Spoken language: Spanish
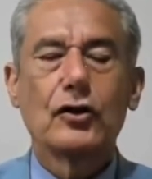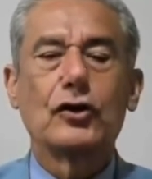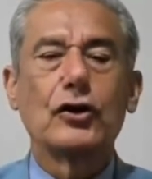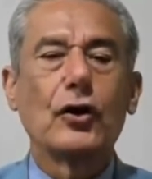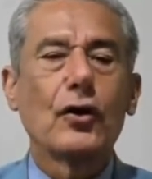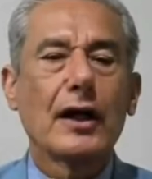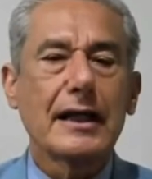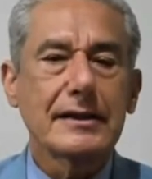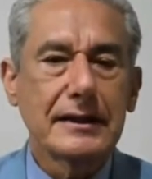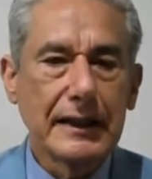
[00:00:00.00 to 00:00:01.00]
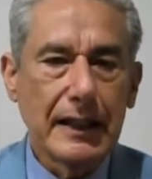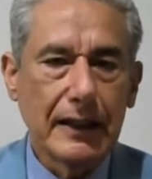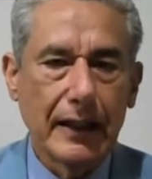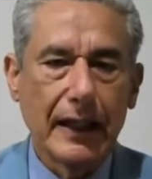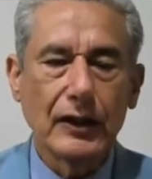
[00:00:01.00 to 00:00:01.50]
Dios las
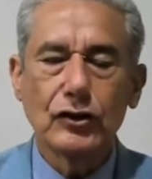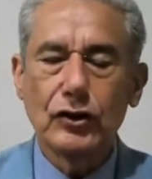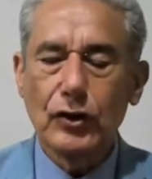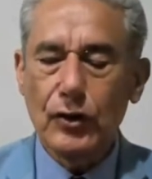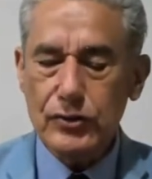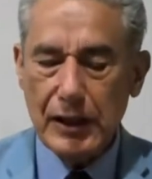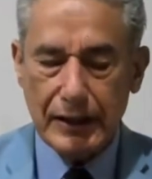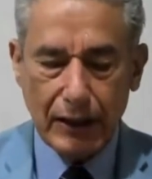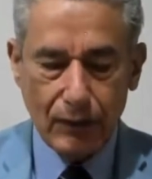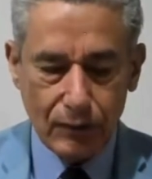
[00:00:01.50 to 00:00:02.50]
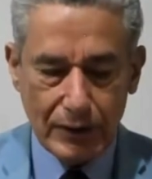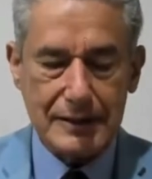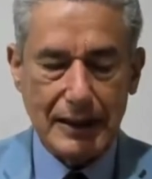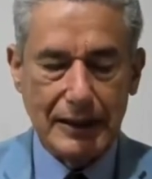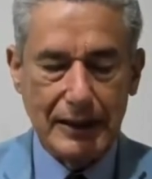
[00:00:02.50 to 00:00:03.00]
tiene. Es Dios el que nos da
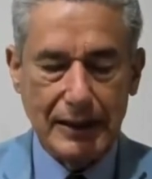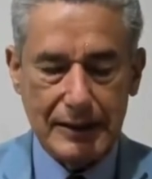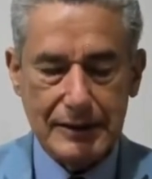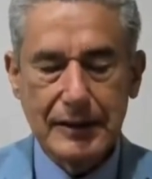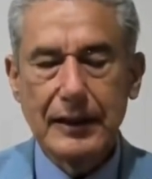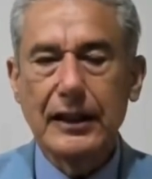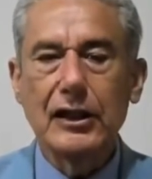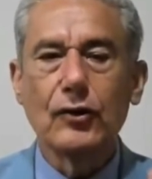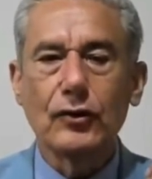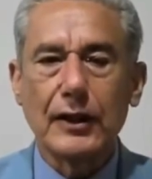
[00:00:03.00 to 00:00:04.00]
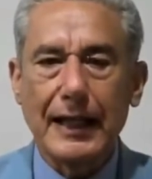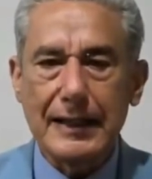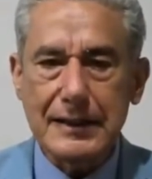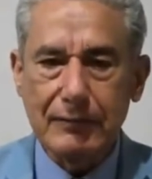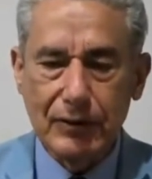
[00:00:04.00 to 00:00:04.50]
las salidas y nos da
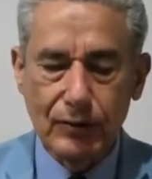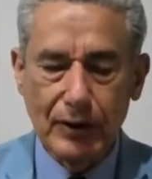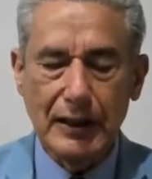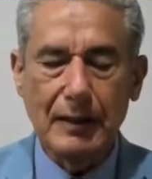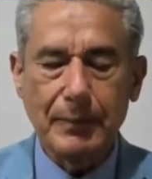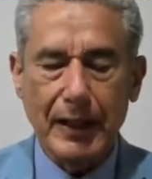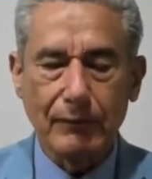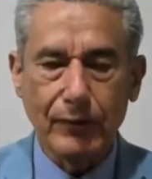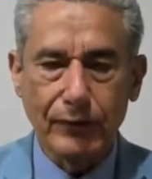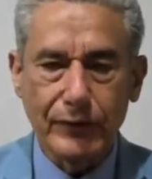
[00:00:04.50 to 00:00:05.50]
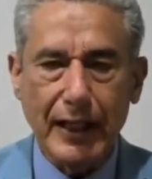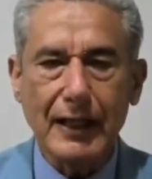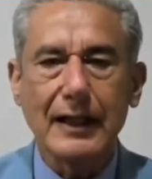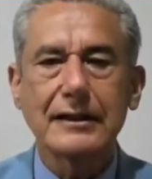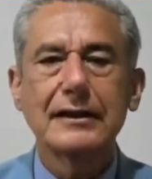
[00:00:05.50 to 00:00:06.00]
la sabiduría para
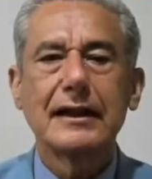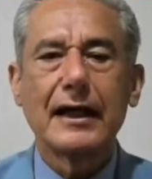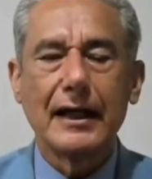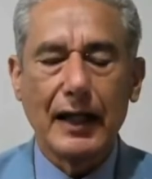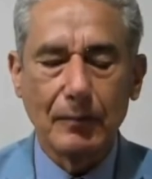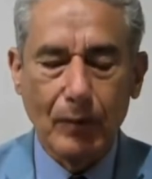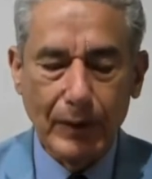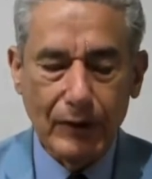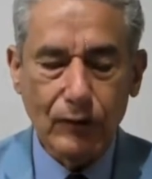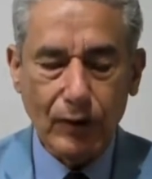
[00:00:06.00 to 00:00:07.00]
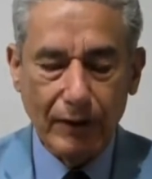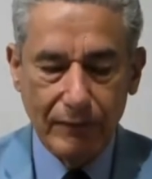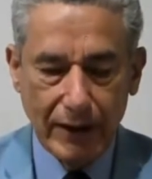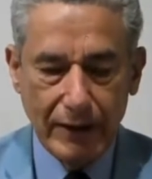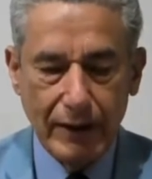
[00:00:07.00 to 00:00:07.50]
afrontarlas en el momento que
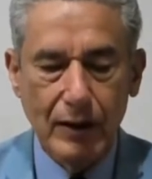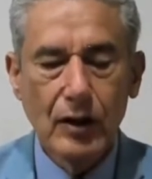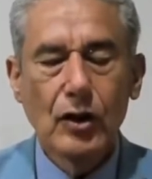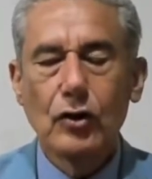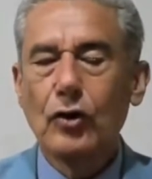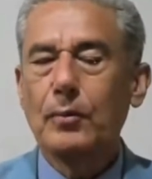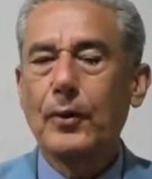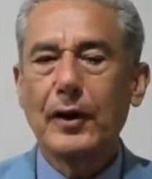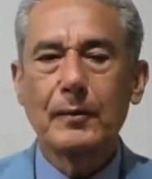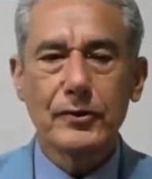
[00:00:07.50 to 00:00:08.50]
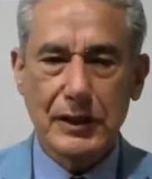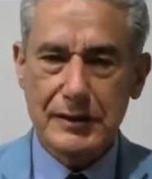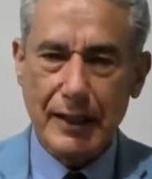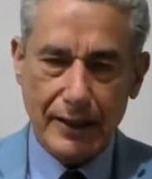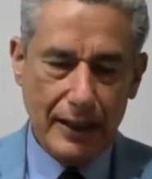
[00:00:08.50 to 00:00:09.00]
viene. No podemos
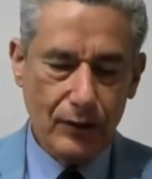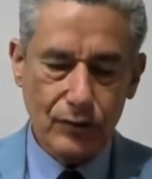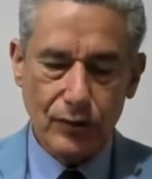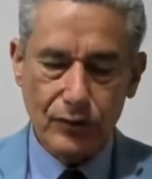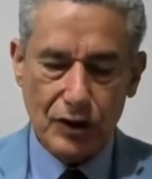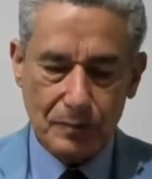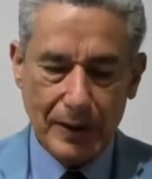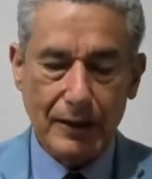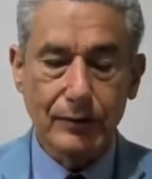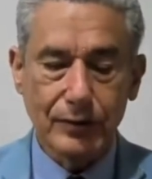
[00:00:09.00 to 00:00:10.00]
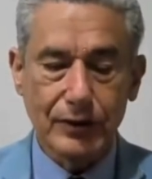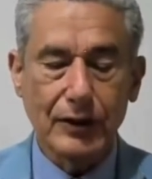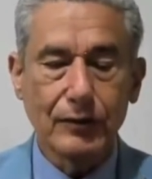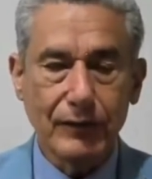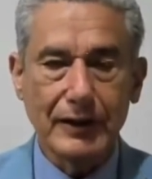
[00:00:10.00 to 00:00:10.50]
encerrarnos o desesperarnos
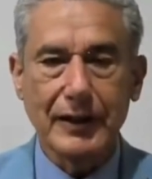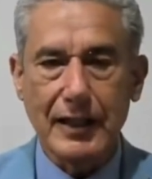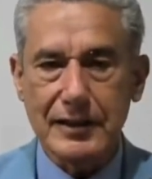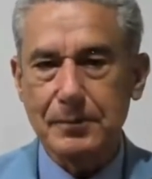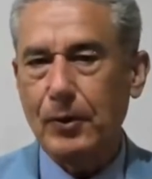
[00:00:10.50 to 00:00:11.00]
diciendo frente a este